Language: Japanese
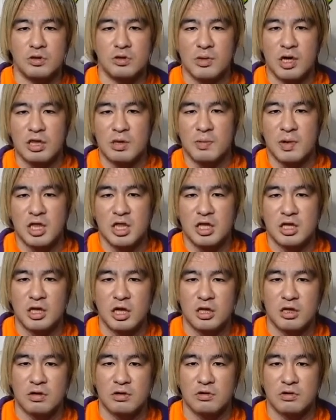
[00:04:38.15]
まちまちになっ
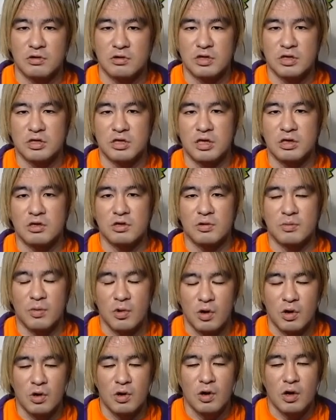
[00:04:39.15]
てくるんですけれども、
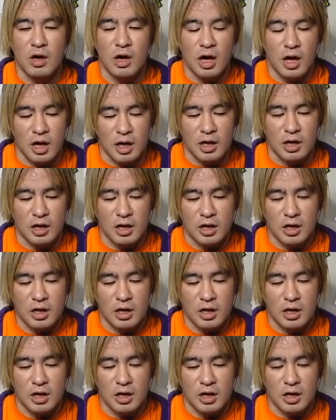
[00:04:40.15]
はい、